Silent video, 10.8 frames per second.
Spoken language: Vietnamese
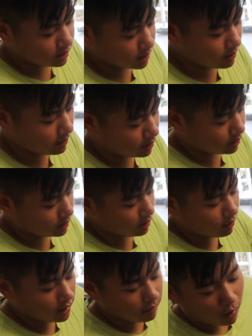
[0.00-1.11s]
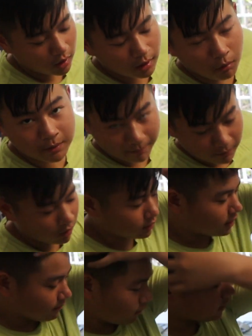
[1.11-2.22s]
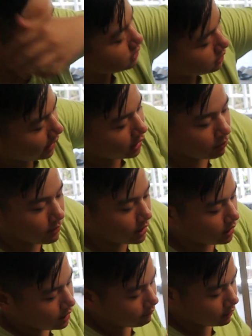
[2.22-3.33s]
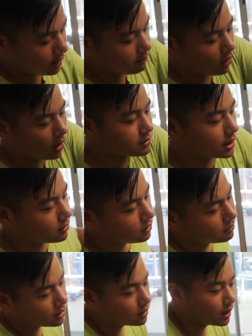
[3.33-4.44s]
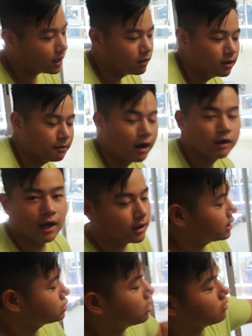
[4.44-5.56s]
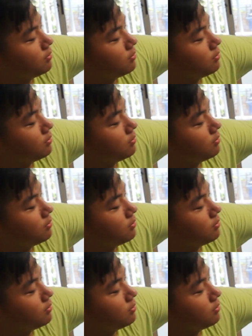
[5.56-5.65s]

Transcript: thì mình chỉ quyết định bỏ thêm 100 đô nữa để mua để nó được hai cục pin và thêm nhiều option nữa để mình có thể giống như là bảo vệ được cái zone